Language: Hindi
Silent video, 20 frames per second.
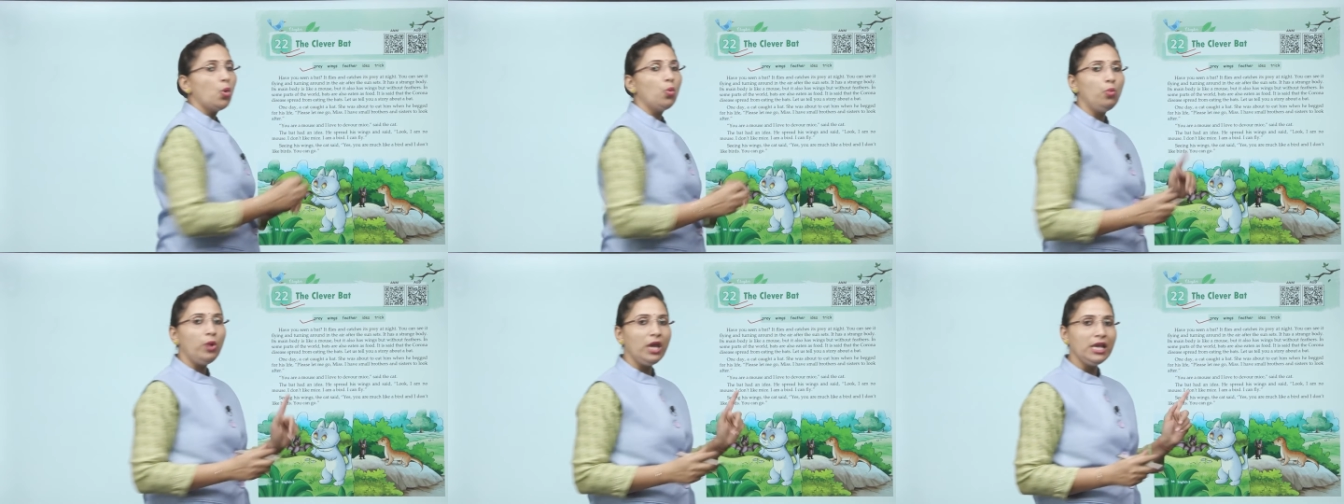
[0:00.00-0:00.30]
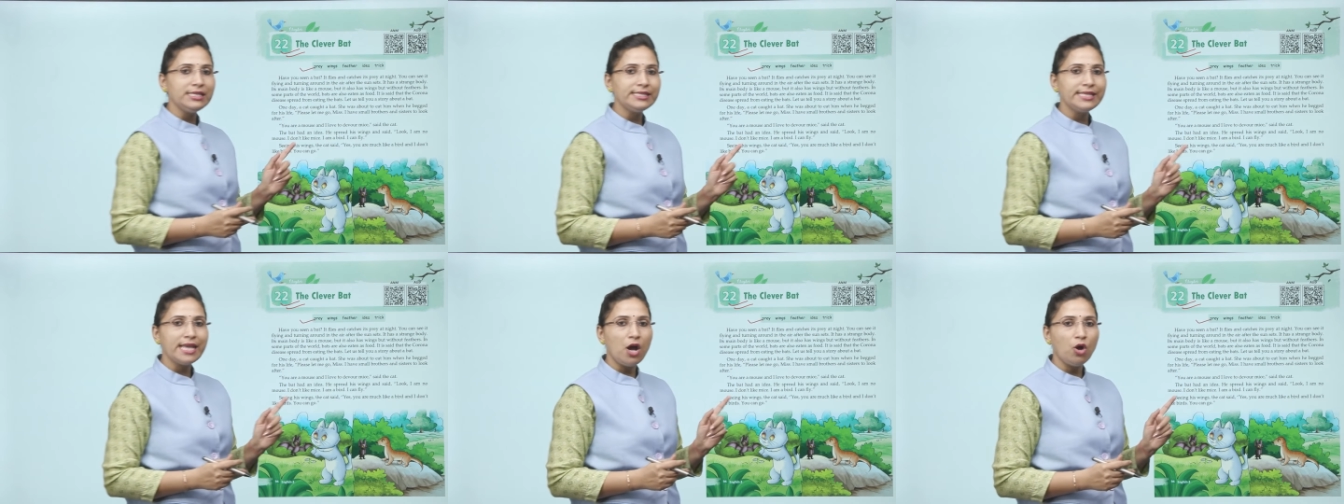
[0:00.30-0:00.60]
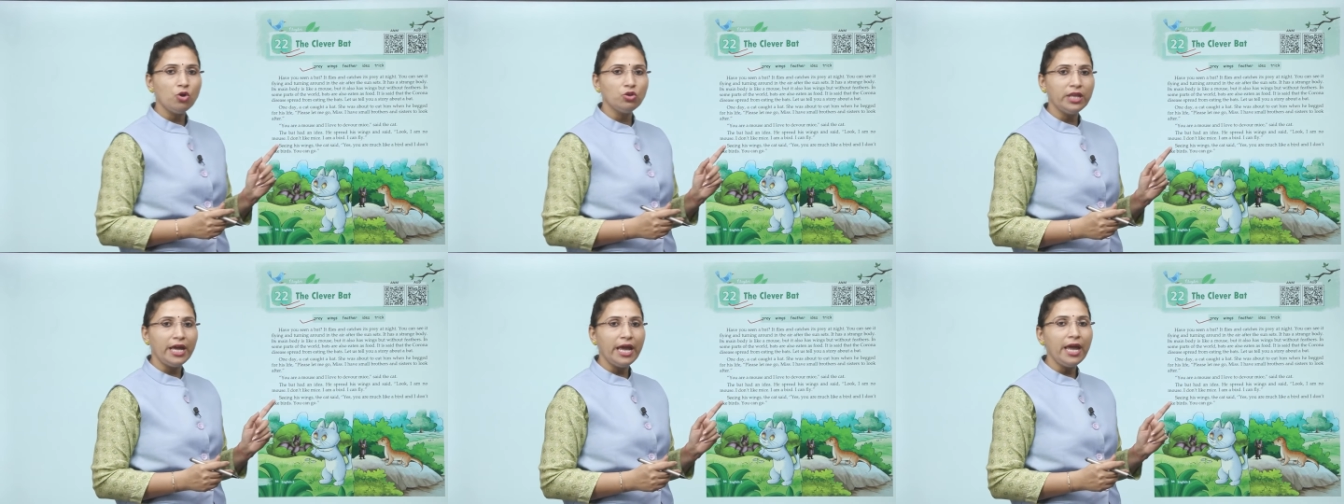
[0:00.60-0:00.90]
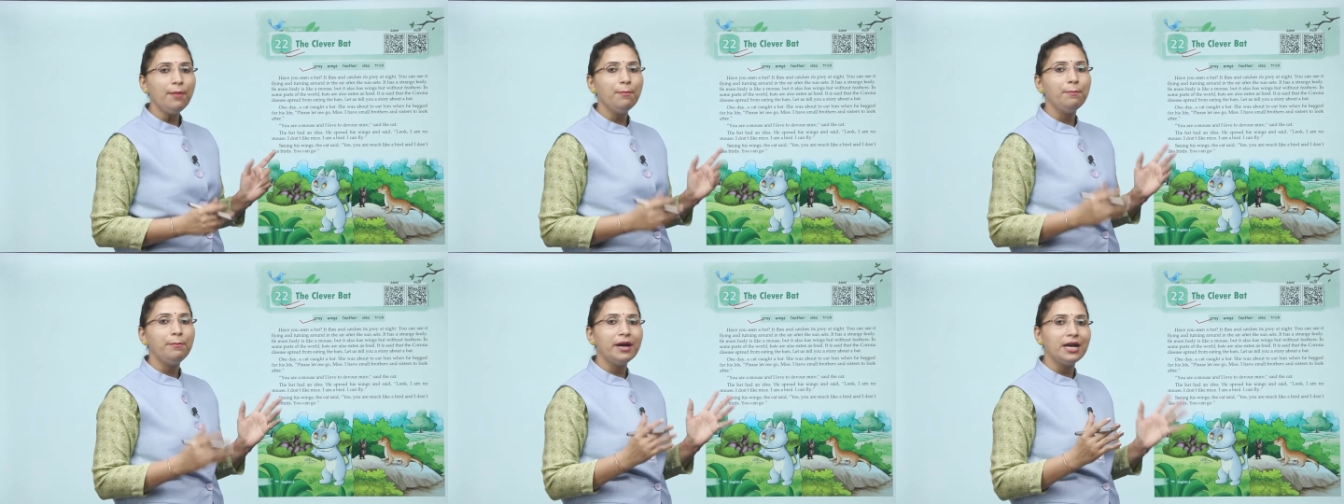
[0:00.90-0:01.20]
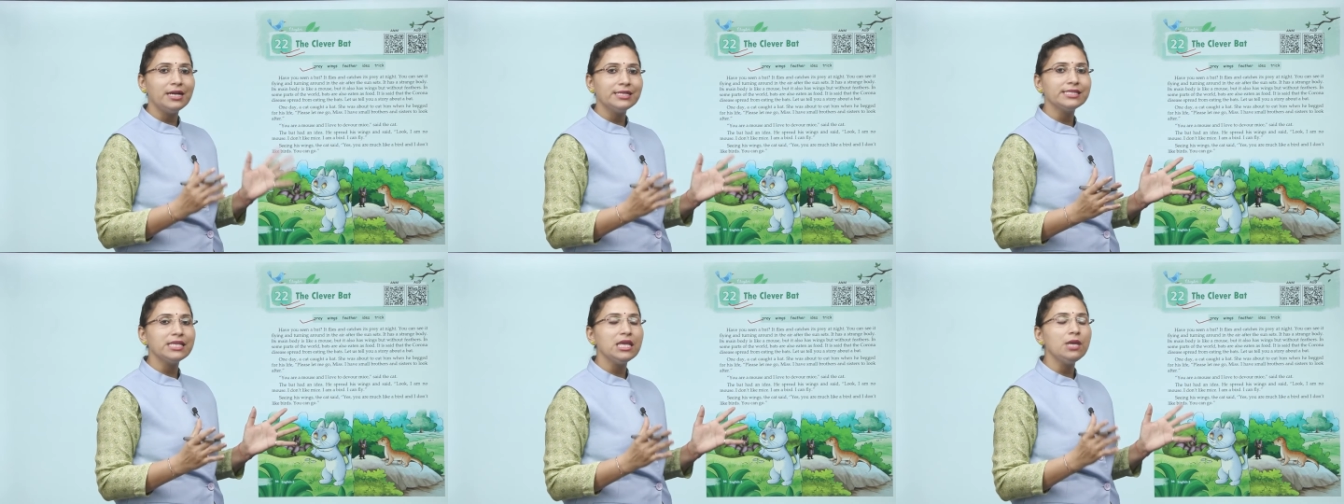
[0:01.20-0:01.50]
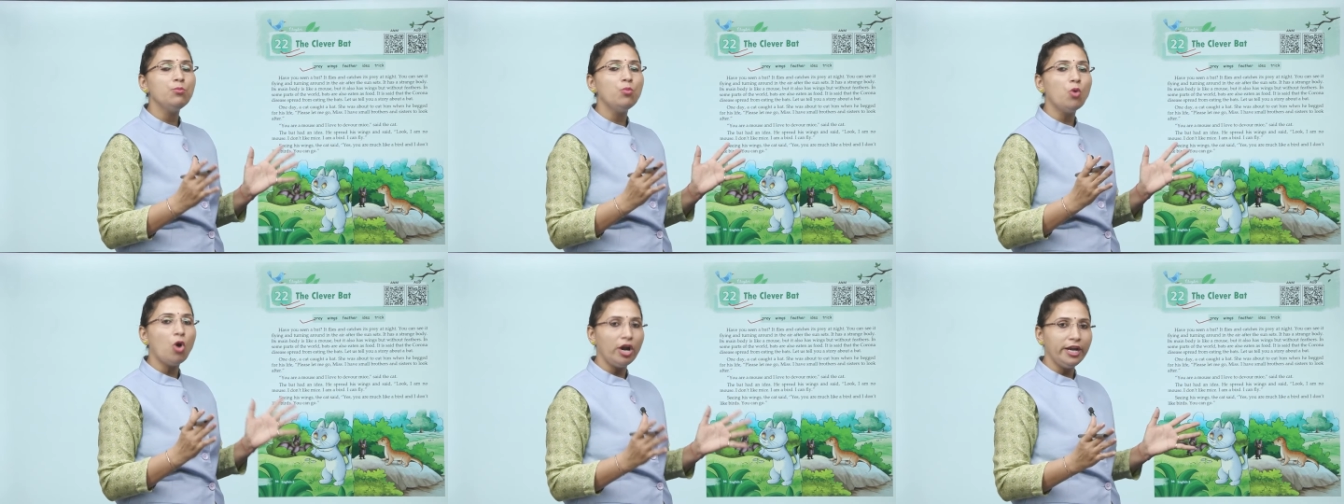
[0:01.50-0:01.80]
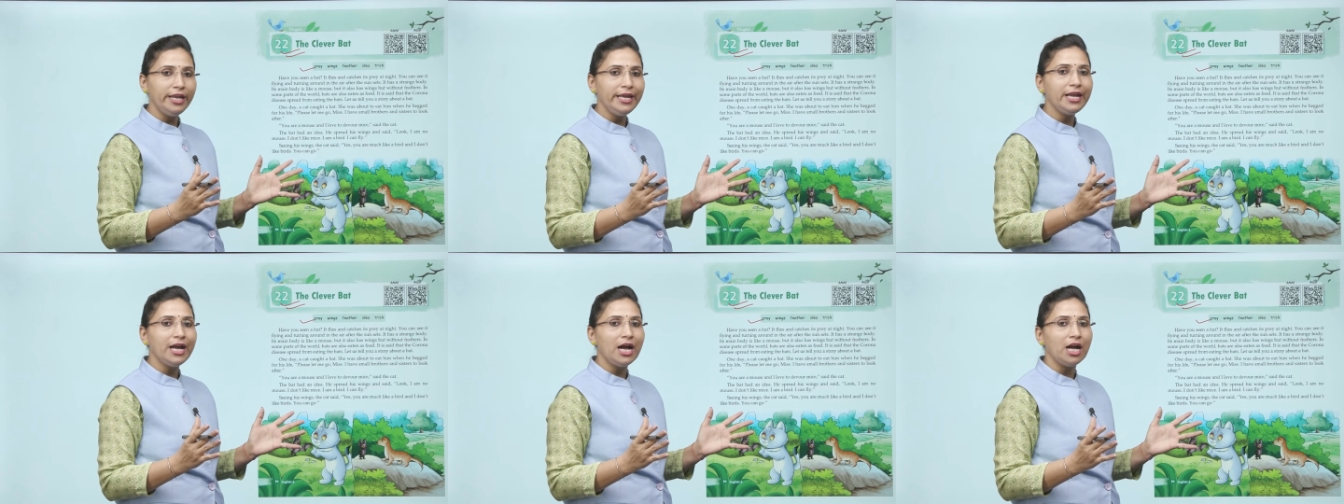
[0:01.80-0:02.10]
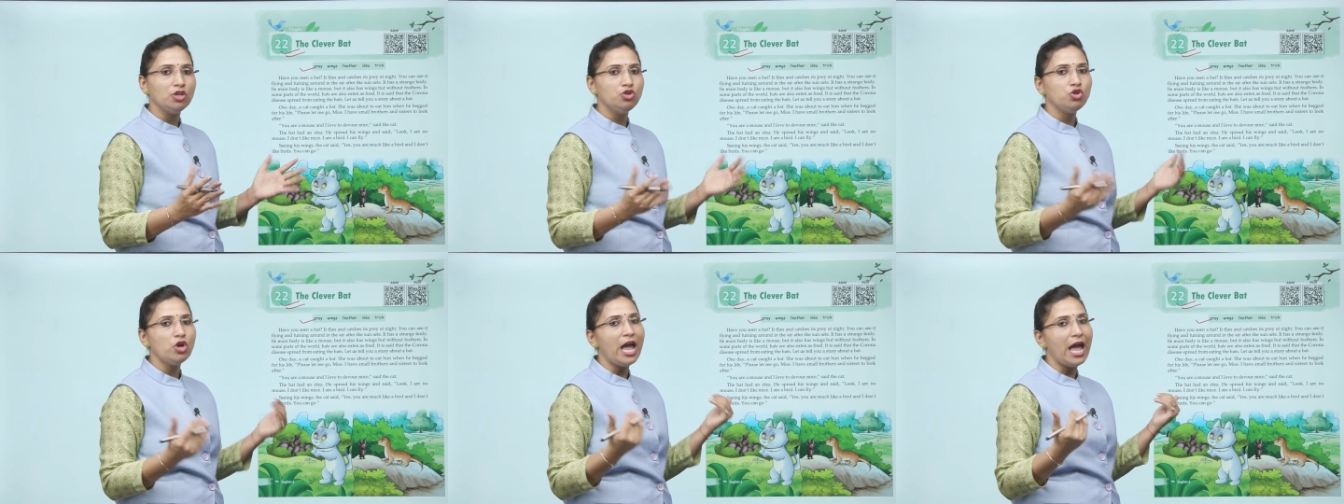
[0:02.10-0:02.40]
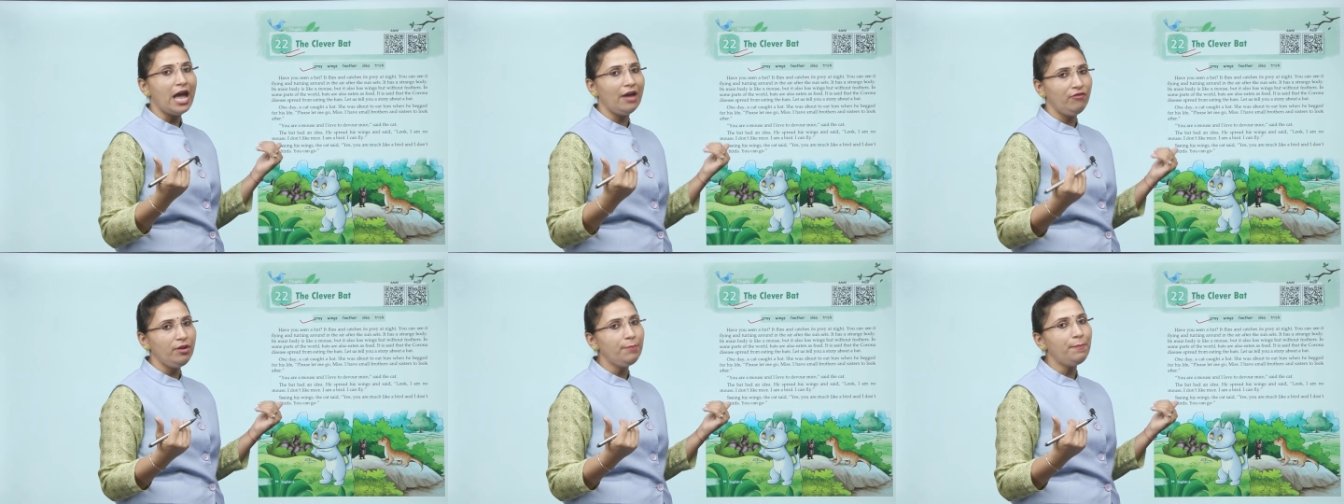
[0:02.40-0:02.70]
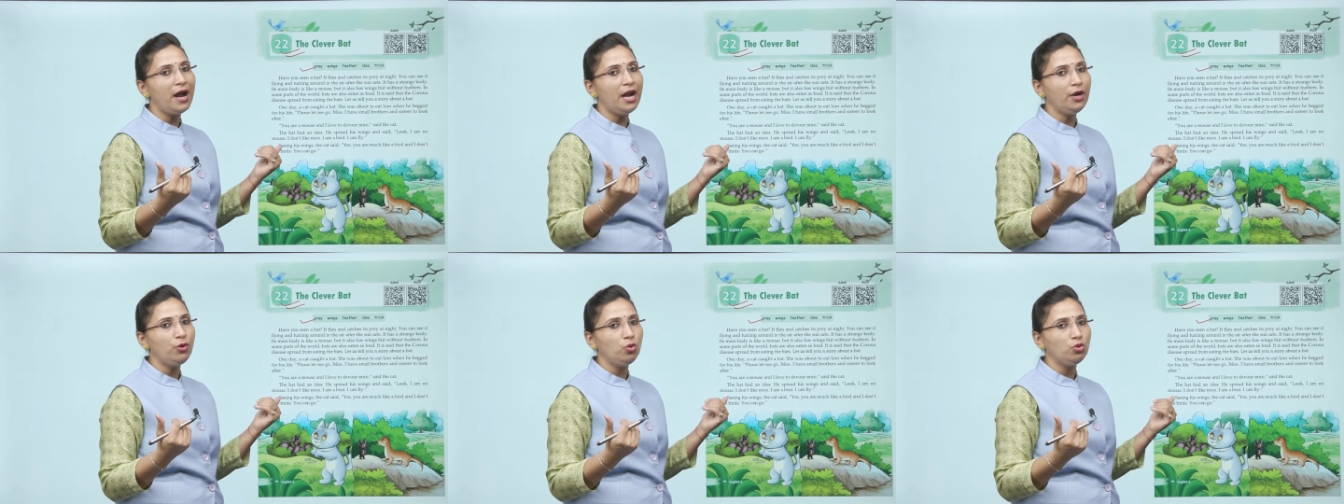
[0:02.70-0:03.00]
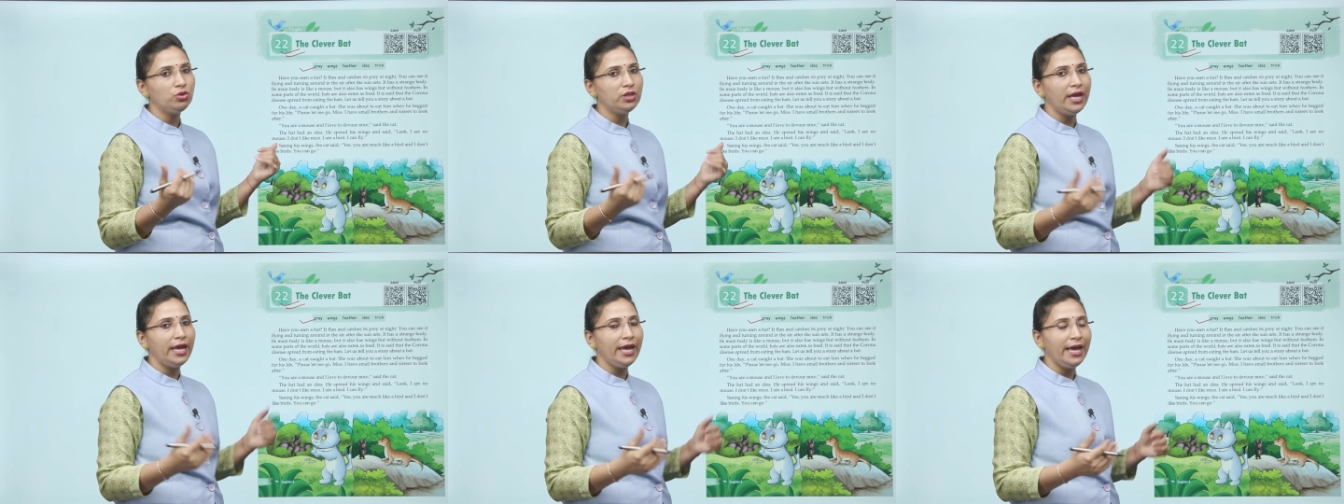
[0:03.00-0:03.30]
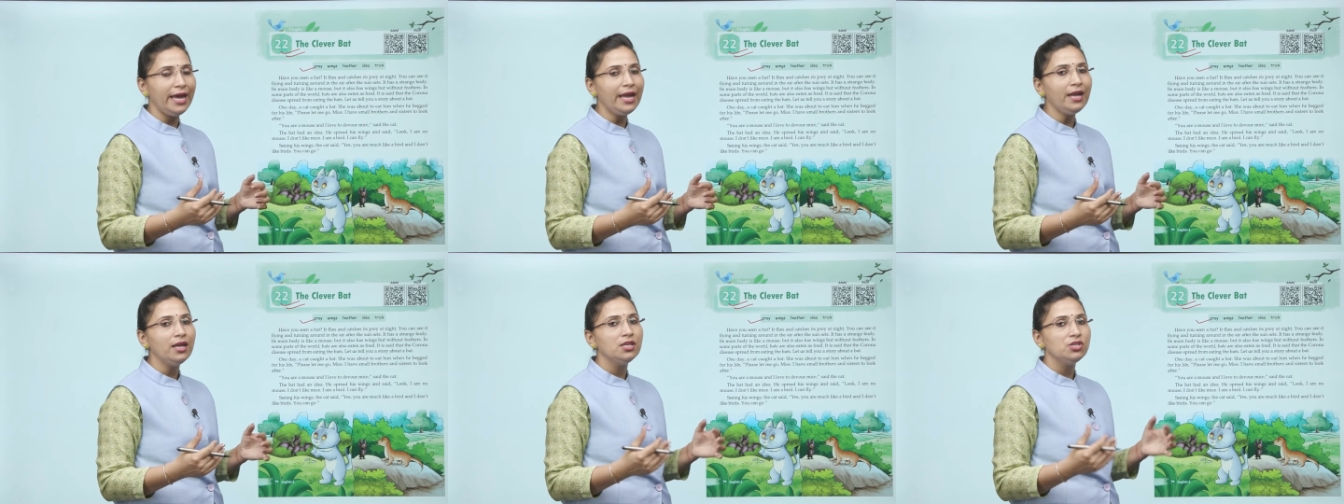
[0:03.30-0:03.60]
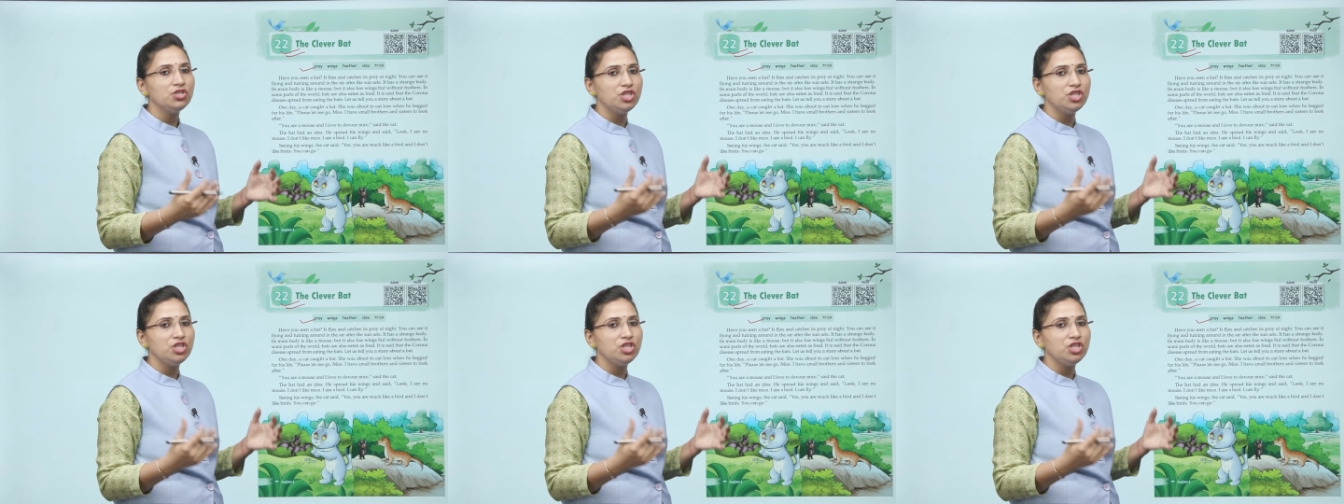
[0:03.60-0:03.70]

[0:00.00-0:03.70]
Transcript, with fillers: विंग्स क्या होता है बर्ड्स की बॉडी का जो हैवी पार्ट होता है